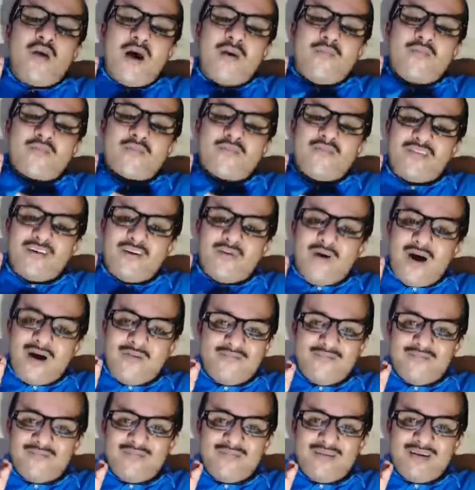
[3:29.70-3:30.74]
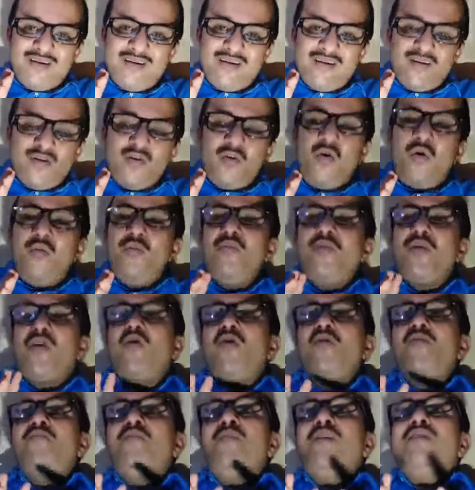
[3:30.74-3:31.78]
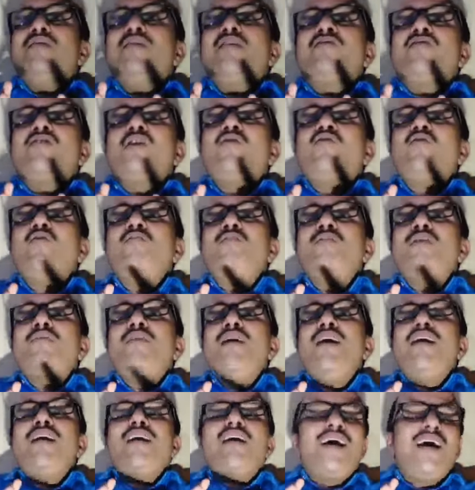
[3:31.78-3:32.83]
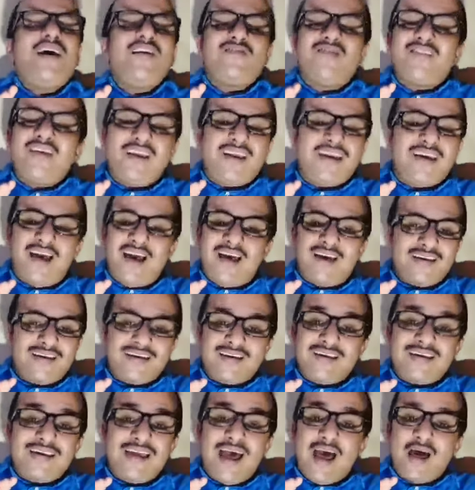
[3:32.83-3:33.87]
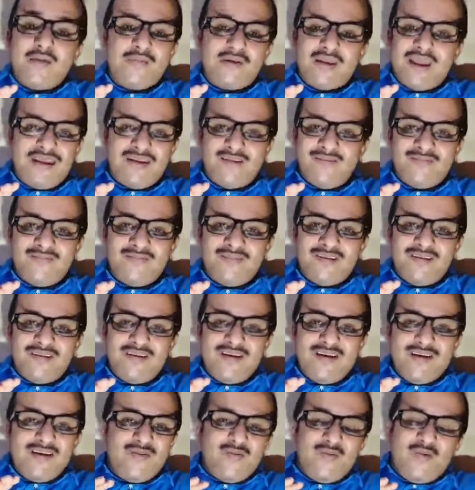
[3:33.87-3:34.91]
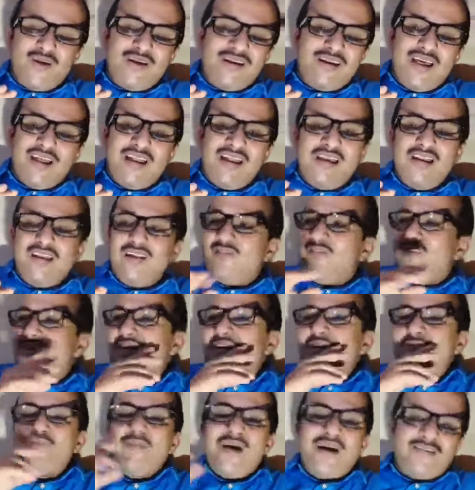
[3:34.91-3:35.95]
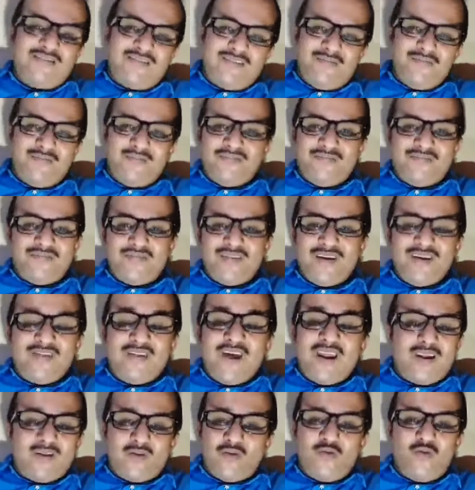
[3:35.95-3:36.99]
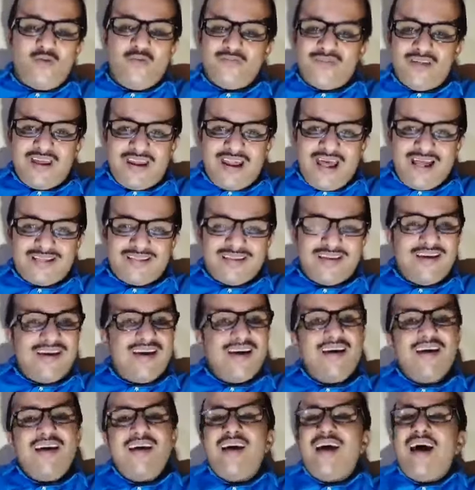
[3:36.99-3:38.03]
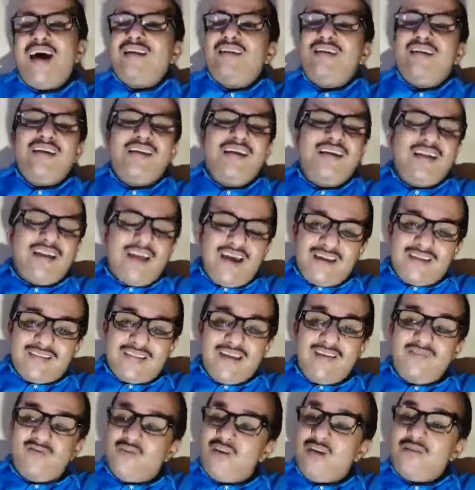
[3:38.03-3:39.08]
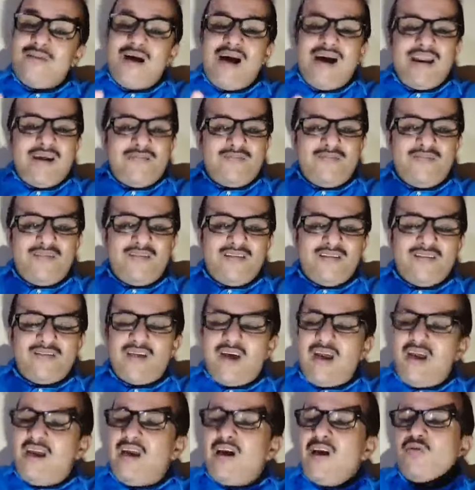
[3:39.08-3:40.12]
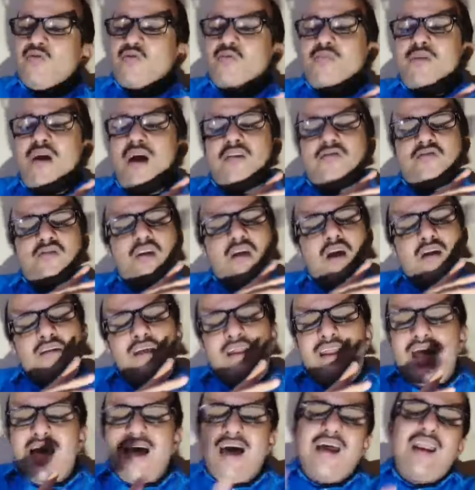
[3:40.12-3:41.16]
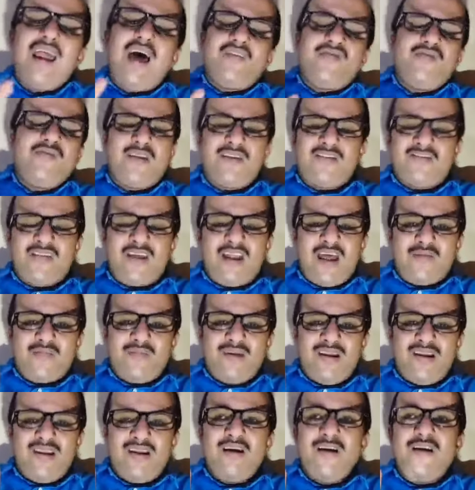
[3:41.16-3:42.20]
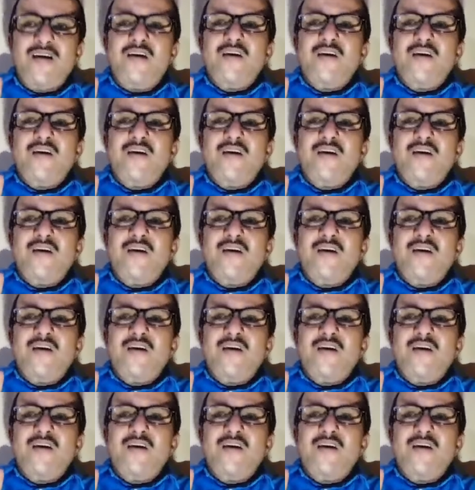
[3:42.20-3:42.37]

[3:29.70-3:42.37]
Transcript: وهم في وهم عمركم ما انتصرتم بمعركة عسكرية حقيقية أبدا والدليل في دماج برقكم ضراب الدليل أيضا في مأرب ضحيتوا بعشرات الآلاف من الزنابيل